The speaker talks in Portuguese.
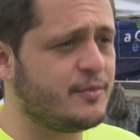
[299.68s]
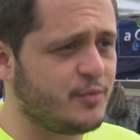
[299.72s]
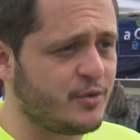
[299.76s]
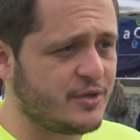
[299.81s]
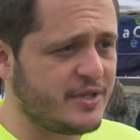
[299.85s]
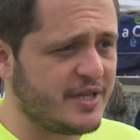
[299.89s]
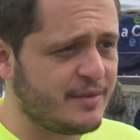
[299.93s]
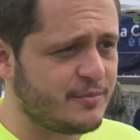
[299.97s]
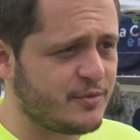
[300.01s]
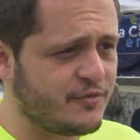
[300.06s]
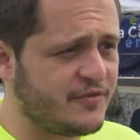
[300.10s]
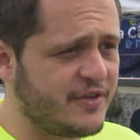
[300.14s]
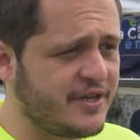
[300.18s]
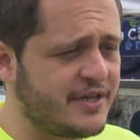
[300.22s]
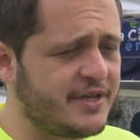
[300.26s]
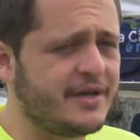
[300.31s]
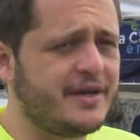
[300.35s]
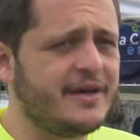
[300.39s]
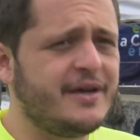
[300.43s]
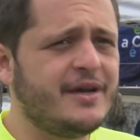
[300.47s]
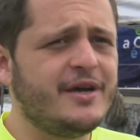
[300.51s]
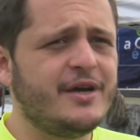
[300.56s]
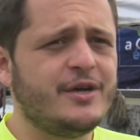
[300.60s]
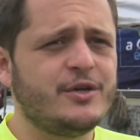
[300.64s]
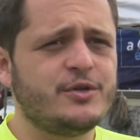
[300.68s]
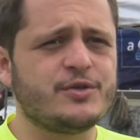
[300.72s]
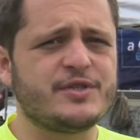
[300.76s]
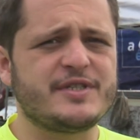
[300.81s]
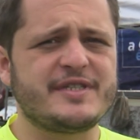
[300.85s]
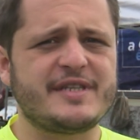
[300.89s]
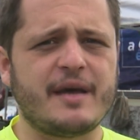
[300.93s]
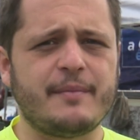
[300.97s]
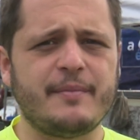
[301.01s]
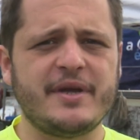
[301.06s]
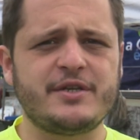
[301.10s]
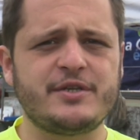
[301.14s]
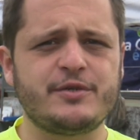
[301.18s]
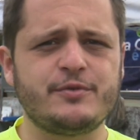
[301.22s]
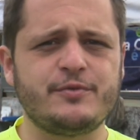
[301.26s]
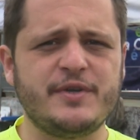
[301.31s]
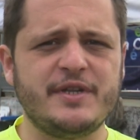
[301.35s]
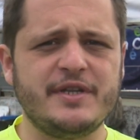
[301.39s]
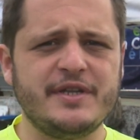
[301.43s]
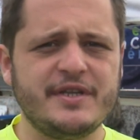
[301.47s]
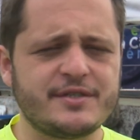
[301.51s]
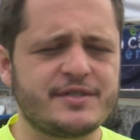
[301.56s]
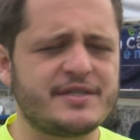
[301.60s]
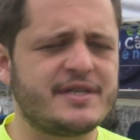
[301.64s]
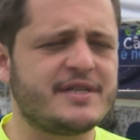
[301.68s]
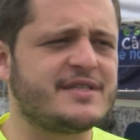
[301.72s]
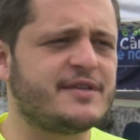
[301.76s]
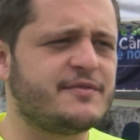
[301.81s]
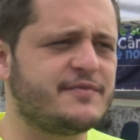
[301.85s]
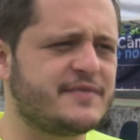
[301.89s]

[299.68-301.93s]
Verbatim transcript: Podemos ver justamente no início dessa